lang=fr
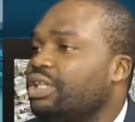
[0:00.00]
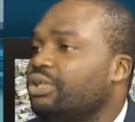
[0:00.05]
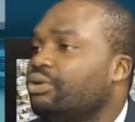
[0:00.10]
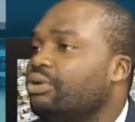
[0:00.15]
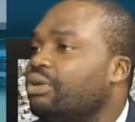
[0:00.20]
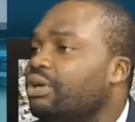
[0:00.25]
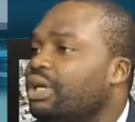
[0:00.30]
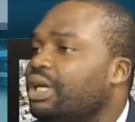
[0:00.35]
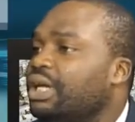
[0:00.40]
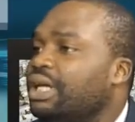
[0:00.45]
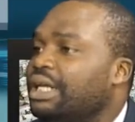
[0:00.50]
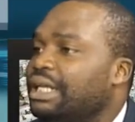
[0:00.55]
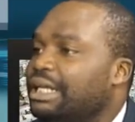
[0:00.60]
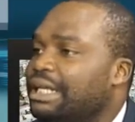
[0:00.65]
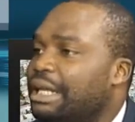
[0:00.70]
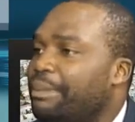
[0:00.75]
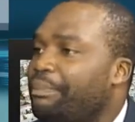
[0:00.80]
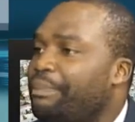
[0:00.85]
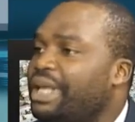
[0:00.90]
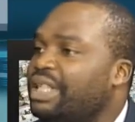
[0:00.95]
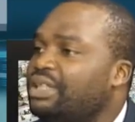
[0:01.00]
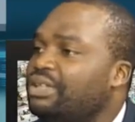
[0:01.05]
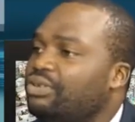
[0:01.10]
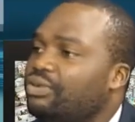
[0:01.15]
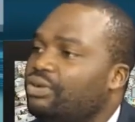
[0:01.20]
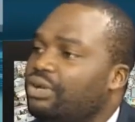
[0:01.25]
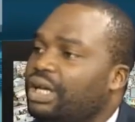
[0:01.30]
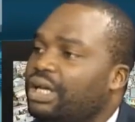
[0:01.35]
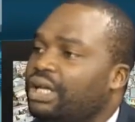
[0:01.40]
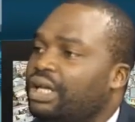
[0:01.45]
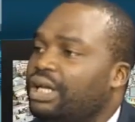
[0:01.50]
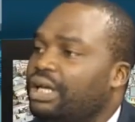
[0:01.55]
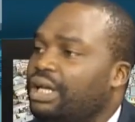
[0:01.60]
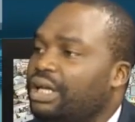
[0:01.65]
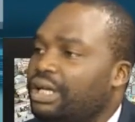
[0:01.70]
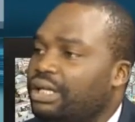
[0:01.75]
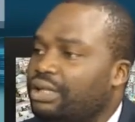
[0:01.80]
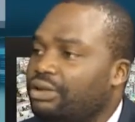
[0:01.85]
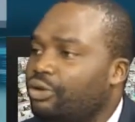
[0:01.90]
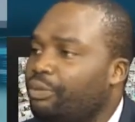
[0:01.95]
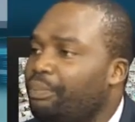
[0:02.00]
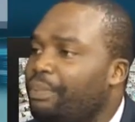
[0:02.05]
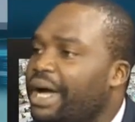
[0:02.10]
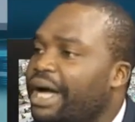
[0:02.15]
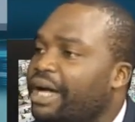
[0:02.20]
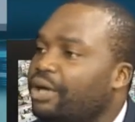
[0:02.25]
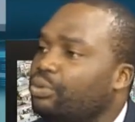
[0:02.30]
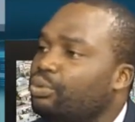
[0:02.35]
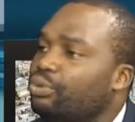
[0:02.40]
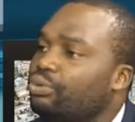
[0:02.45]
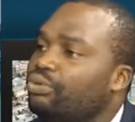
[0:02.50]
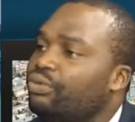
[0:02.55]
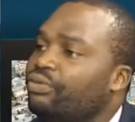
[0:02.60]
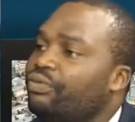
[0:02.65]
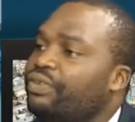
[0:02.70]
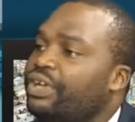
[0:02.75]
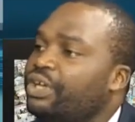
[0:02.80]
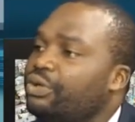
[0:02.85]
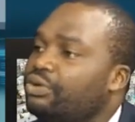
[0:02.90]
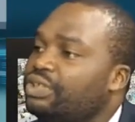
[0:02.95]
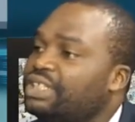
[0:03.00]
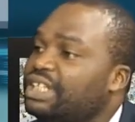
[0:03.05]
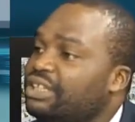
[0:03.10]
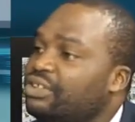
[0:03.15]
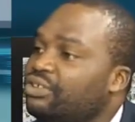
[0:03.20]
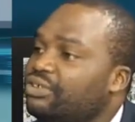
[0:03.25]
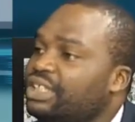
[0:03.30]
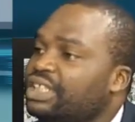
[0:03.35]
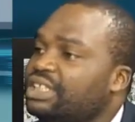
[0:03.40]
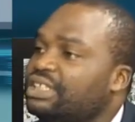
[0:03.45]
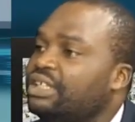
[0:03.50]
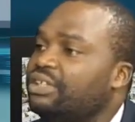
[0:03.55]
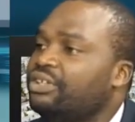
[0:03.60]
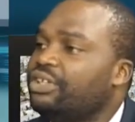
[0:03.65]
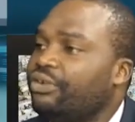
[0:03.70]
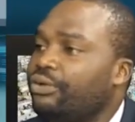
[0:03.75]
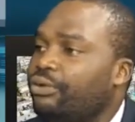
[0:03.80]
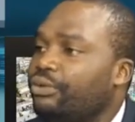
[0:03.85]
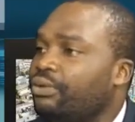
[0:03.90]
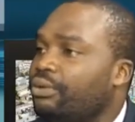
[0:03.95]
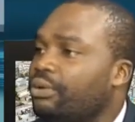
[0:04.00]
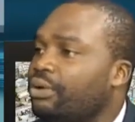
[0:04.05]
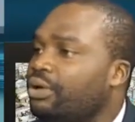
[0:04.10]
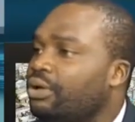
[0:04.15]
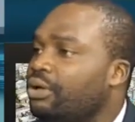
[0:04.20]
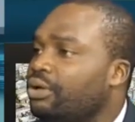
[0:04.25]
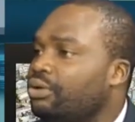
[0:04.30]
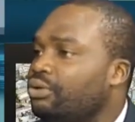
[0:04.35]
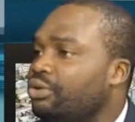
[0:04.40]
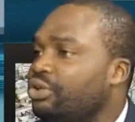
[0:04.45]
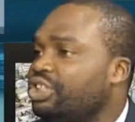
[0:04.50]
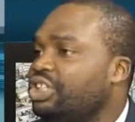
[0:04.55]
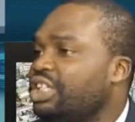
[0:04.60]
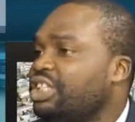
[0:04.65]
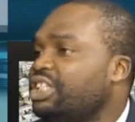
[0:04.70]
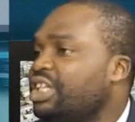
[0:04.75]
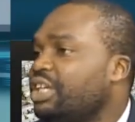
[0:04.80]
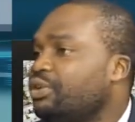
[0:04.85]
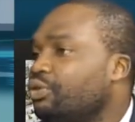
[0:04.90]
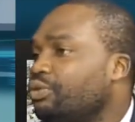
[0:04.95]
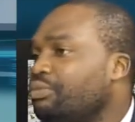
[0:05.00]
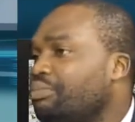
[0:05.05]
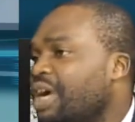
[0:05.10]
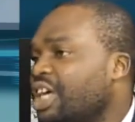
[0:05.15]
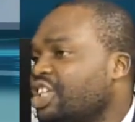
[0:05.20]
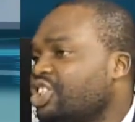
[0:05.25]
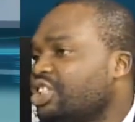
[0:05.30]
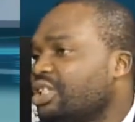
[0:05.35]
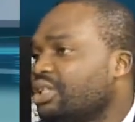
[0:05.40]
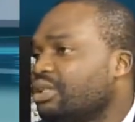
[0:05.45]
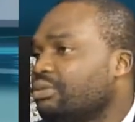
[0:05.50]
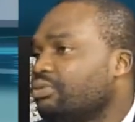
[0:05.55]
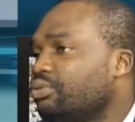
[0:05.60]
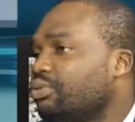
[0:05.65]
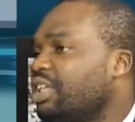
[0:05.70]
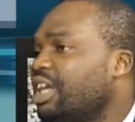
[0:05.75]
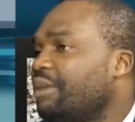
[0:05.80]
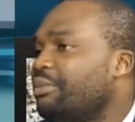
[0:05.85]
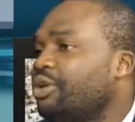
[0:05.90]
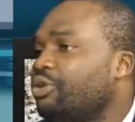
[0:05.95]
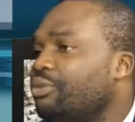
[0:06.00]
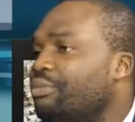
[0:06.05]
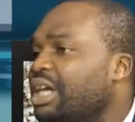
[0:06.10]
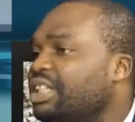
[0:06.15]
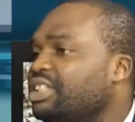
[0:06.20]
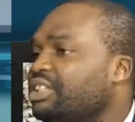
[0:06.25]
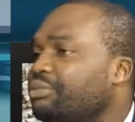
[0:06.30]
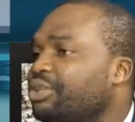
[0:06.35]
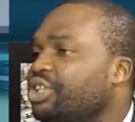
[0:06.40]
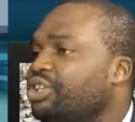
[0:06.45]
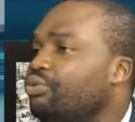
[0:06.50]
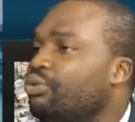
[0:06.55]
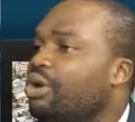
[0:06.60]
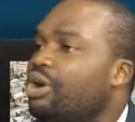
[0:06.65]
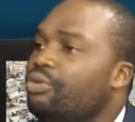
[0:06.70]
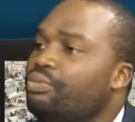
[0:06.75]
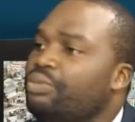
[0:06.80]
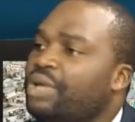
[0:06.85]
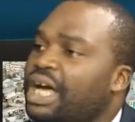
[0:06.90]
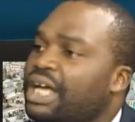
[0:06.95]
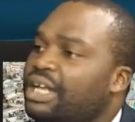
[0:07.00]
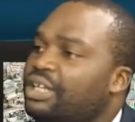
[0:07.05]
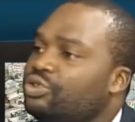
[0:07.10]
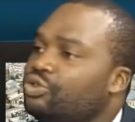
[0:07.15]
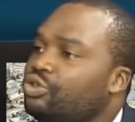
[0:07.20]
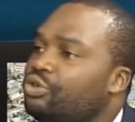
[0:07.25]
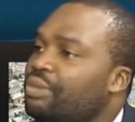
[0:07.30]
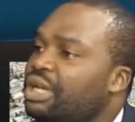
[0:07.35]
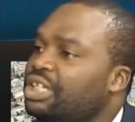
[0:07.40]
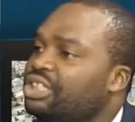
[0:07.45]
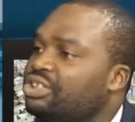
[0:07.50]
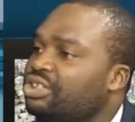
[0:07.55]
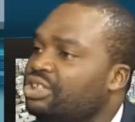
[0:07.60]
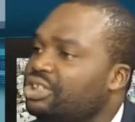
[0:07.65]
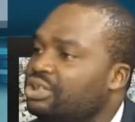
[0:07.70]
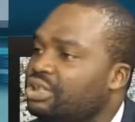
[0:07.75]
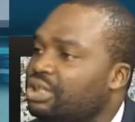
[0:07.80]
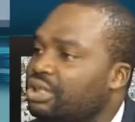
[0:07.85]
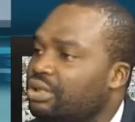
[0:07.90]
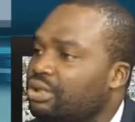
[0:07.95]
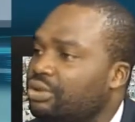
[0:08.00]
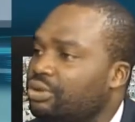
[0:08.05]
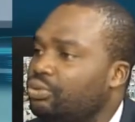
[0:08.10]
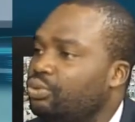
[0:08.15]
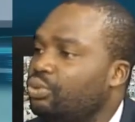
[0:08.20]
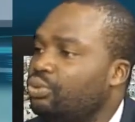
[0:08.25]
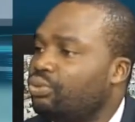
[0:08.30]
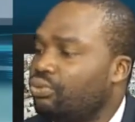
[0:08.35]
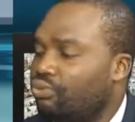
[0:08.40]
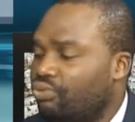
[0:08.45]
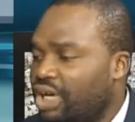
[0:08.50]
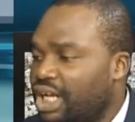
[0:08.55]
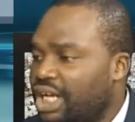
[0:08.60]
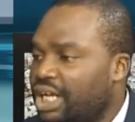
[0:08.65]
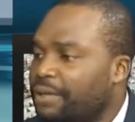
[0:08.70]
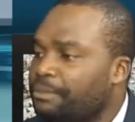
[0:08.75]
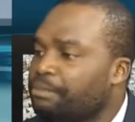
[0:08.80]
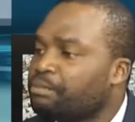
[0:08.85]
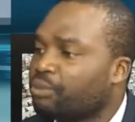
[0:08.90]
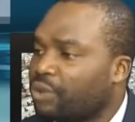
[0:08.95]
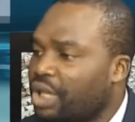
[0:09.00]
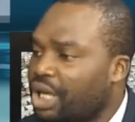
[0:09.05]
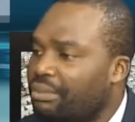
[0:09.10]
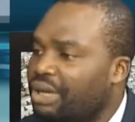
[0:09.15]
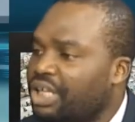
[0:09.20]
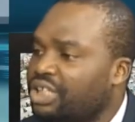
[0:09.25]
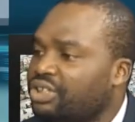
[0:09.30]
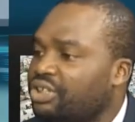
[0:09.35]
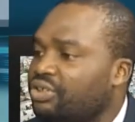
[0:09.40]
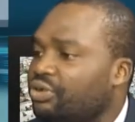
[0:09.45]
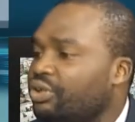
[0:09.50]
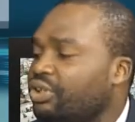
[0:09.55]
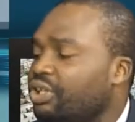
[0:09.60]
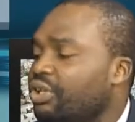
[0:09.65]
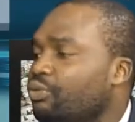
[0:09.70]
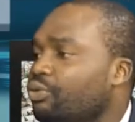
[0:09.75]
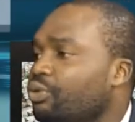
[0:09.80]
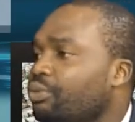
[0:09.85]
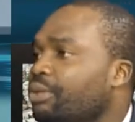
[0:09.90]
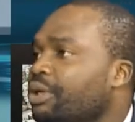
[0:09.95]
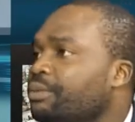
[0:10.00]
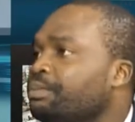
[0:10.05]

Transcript: Et donc, les pertes de part et d'autre ont fait que certains ont décidé de, de chercher un autre marché, notamment le marché béninois ou bien aller sur le marché, marché d'écoulement, vous voilà, Un marché d'écoulement.